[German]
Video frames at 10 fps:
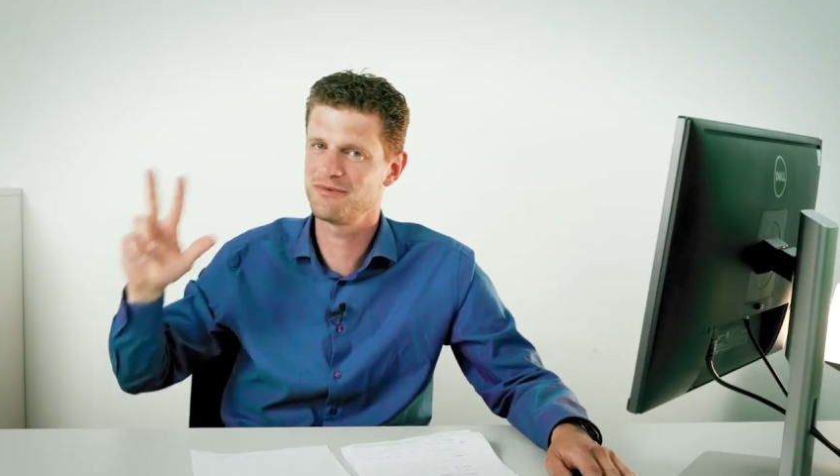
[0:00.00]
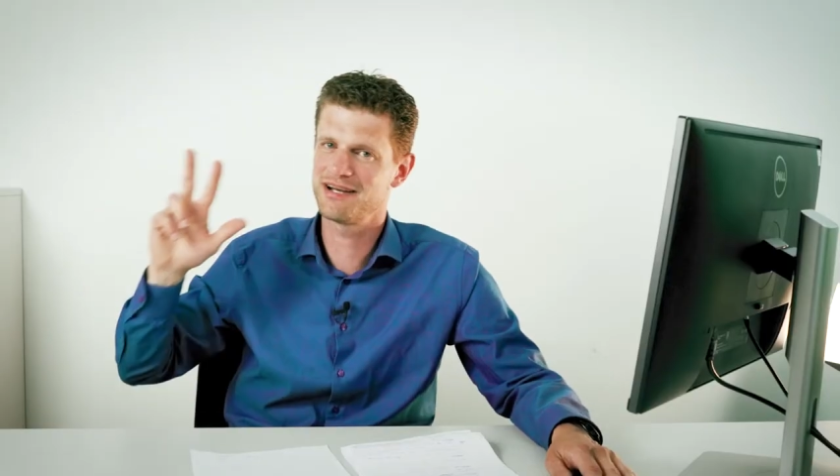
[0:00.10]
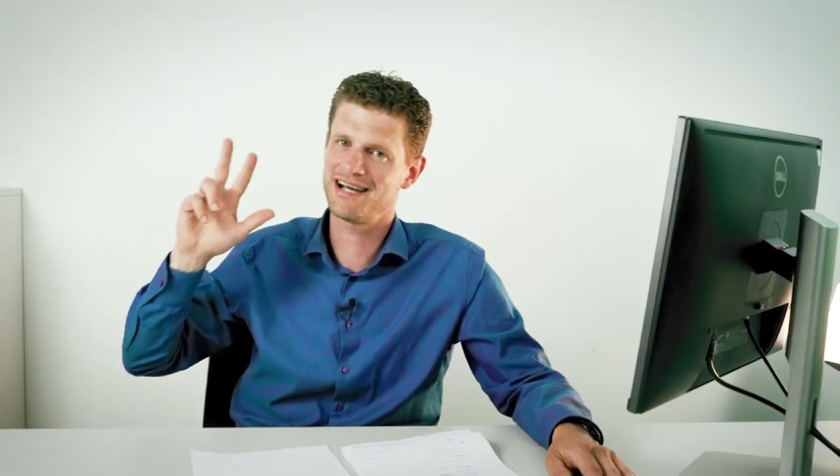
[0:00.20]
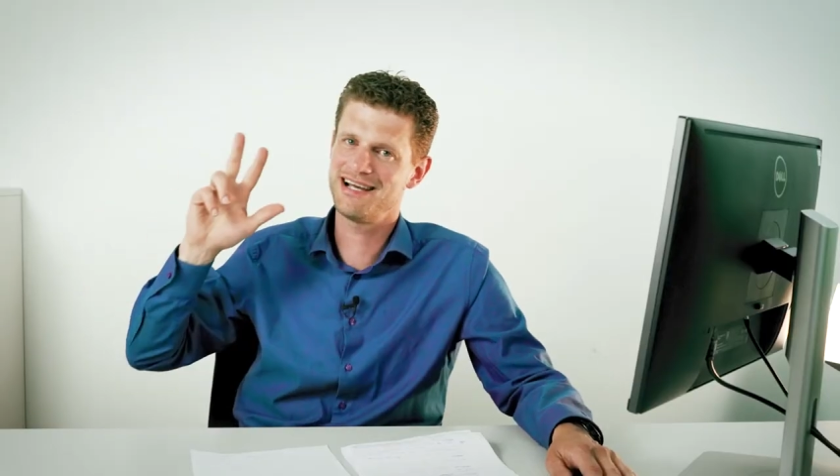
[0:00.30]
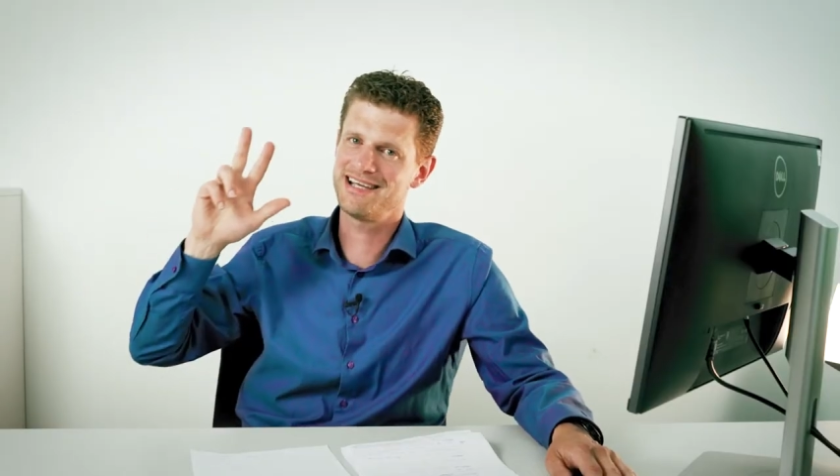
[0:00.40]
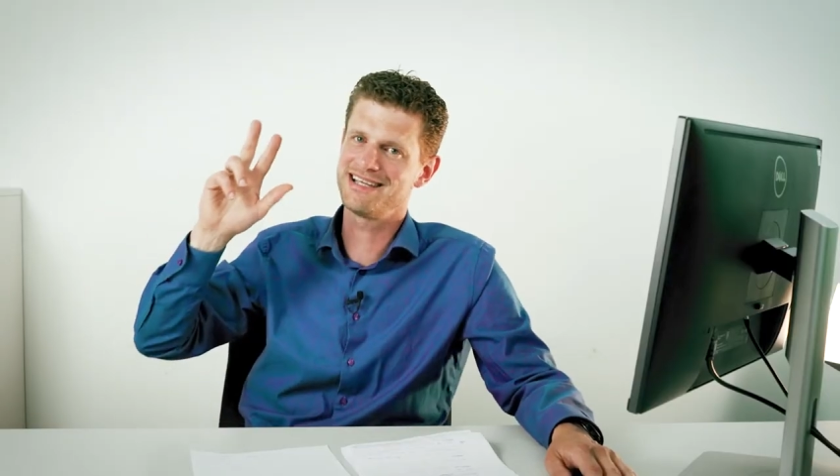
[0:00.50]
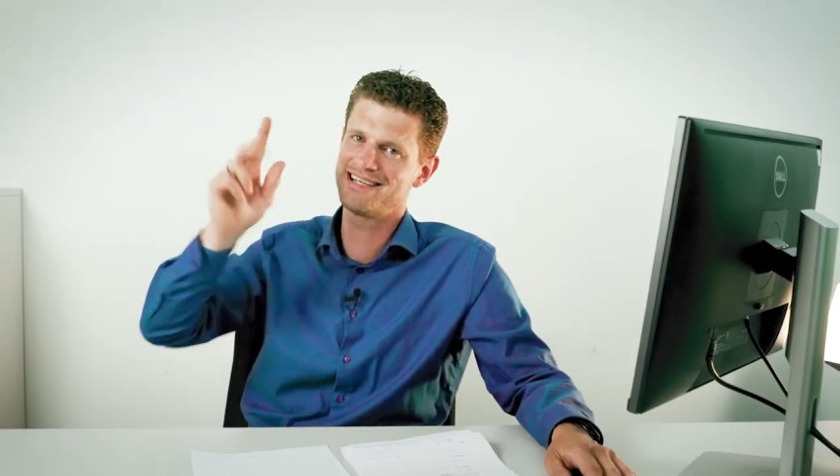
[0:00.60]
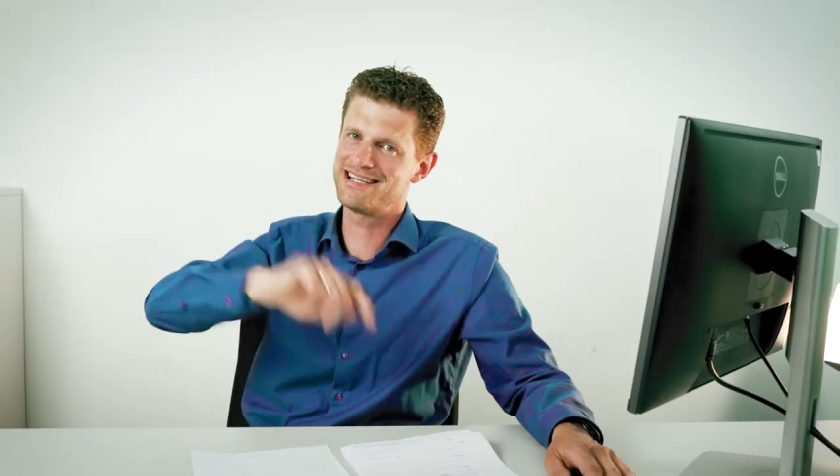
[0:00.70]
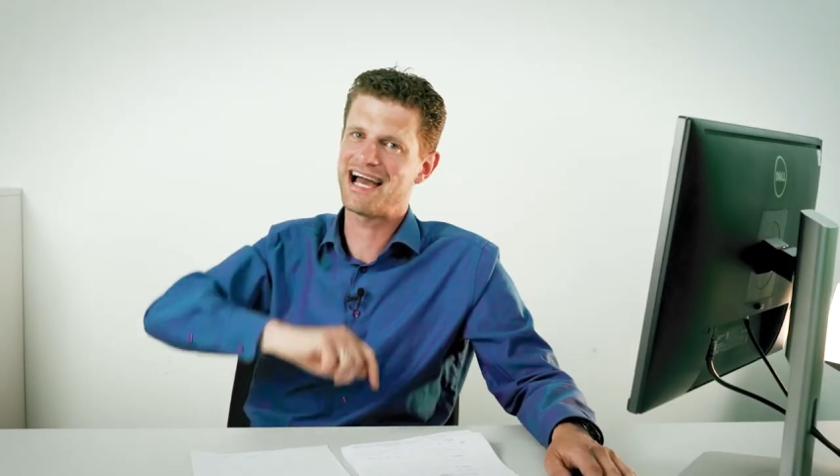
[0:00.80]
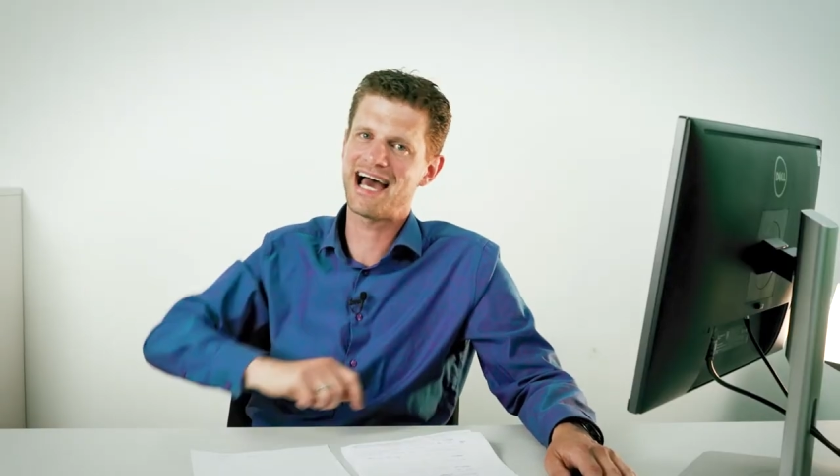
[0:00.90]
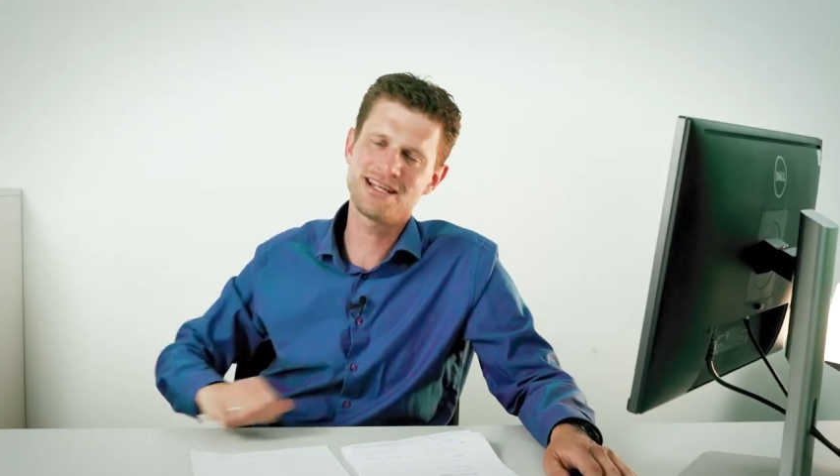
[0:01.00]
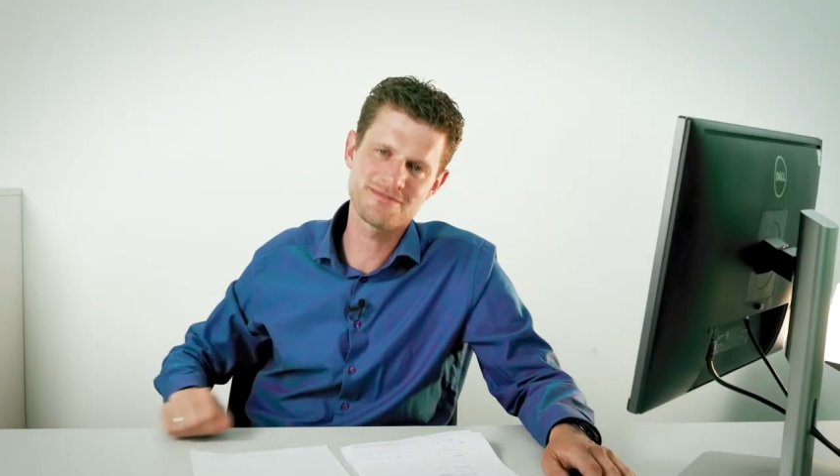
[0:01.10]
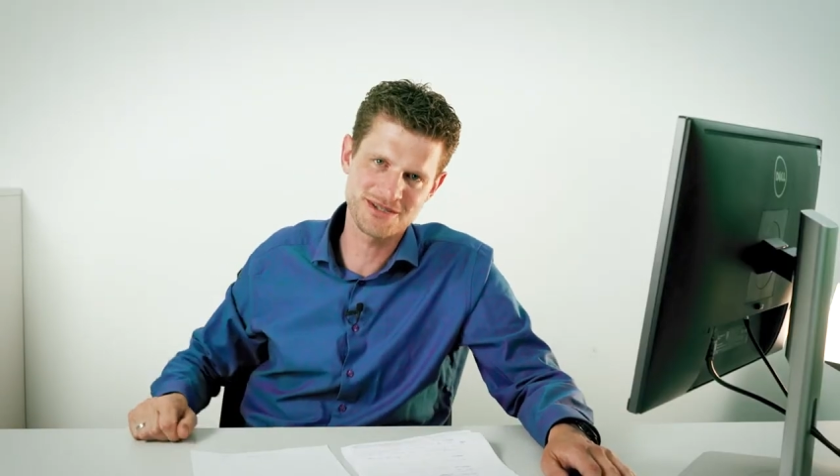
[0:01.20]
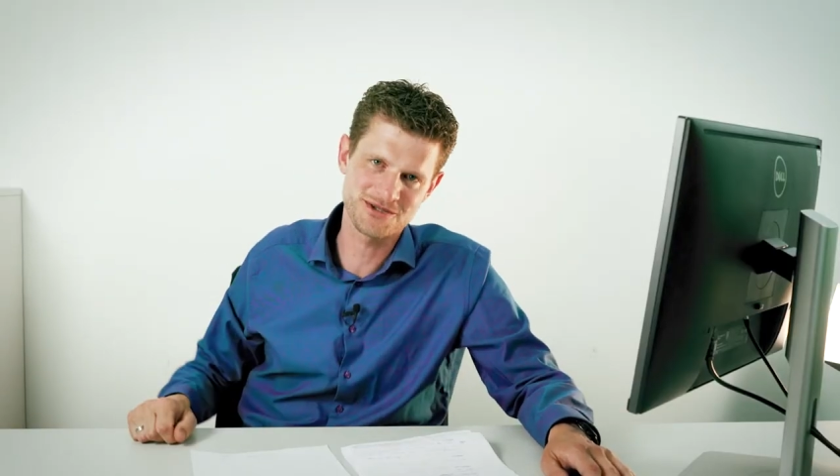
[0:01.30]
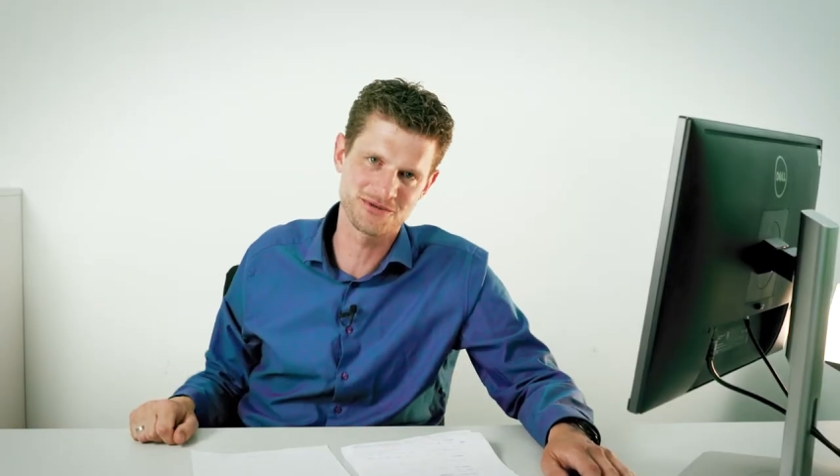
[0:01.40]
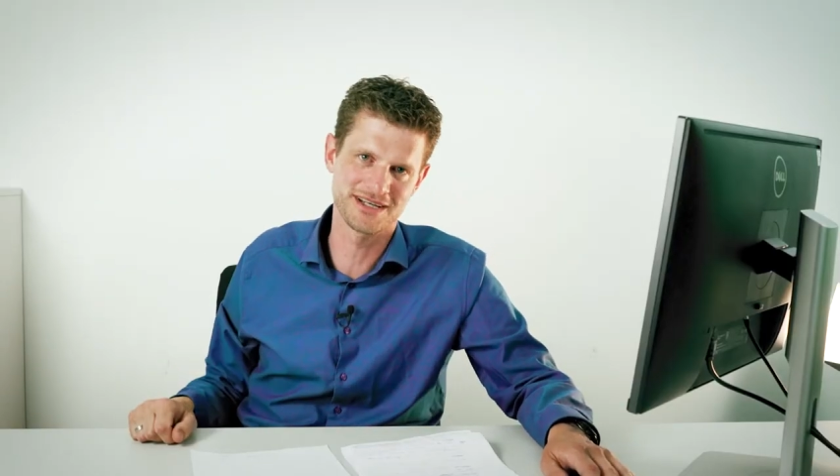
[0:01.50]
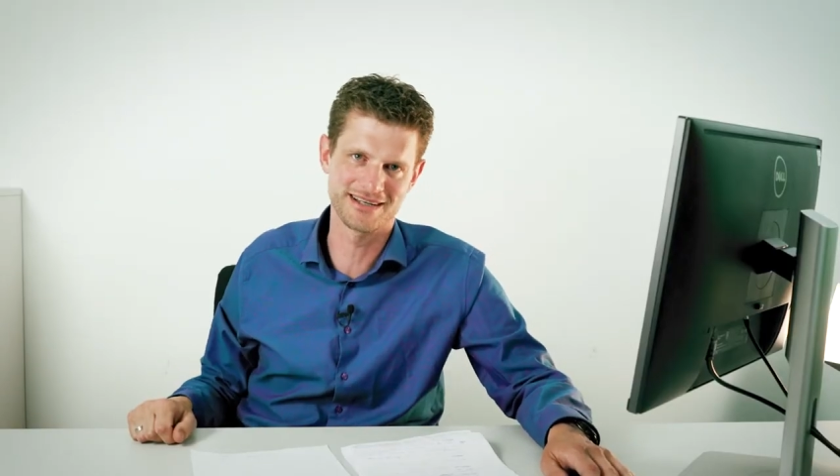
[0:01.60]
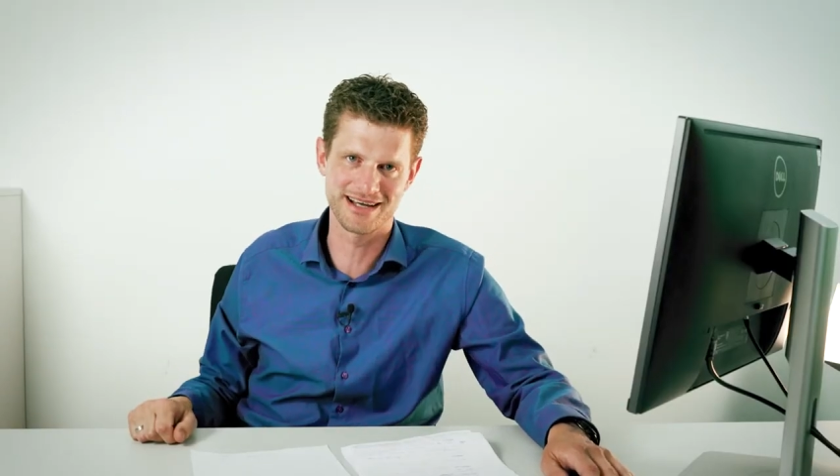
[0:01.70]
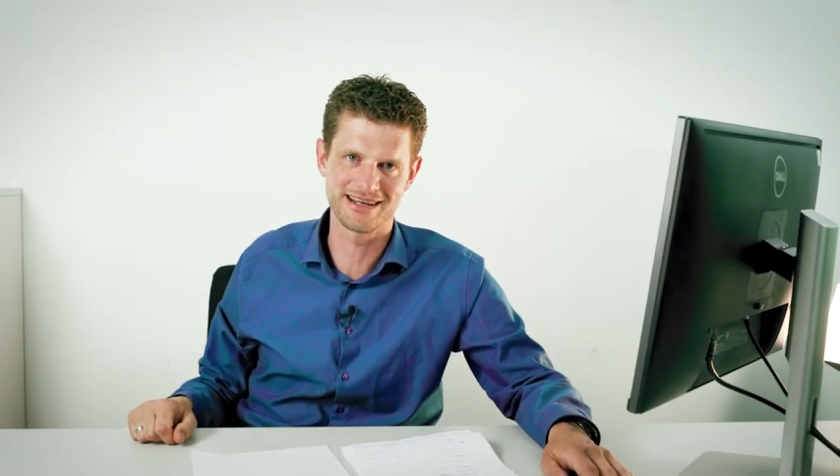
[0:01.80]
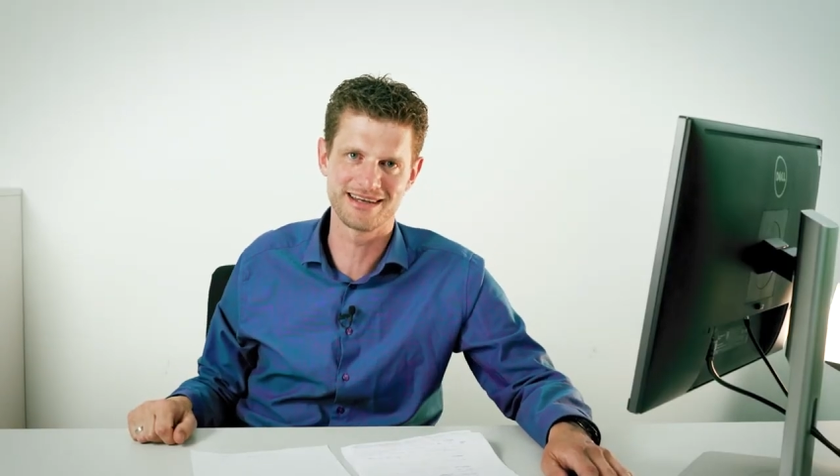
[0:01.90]
Nummer drei: die Animation der
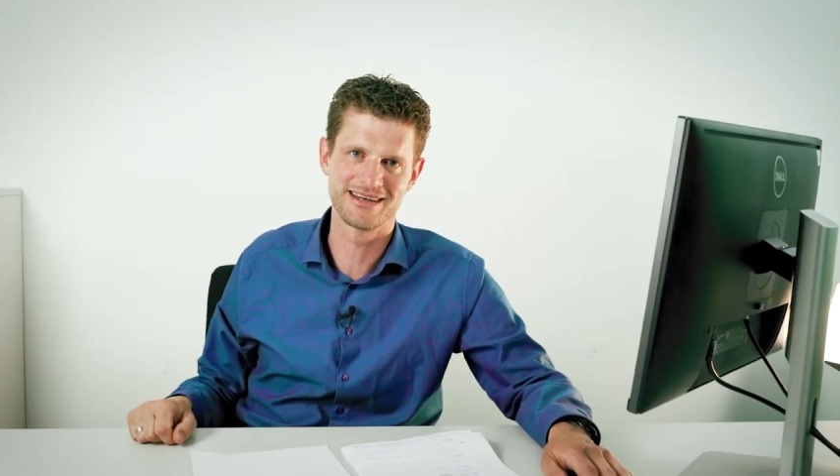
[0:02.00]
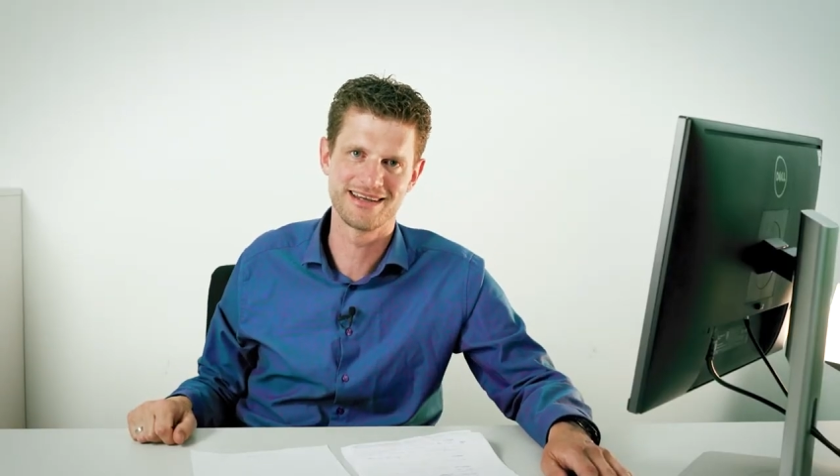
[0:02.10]
Daten.